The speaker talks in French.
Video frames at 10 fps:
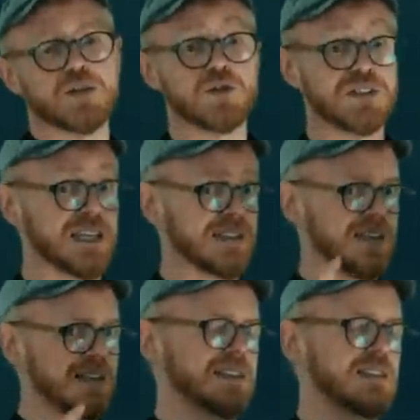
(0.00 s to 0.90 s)
que
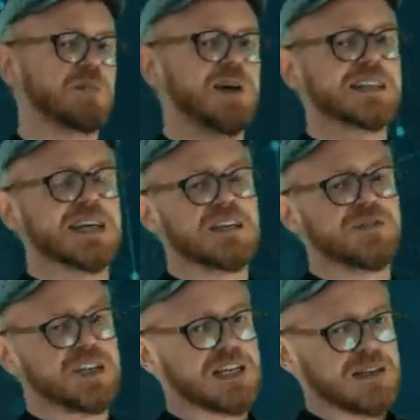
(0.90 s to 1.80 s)
certains n'hésitent pas à
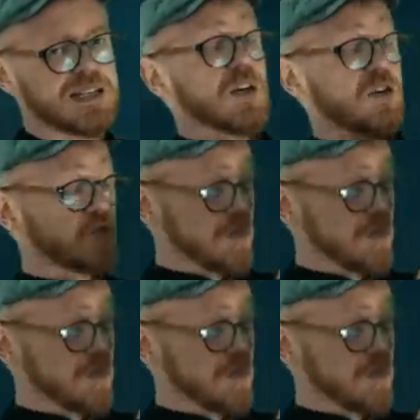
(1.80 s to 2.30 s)
qualifier de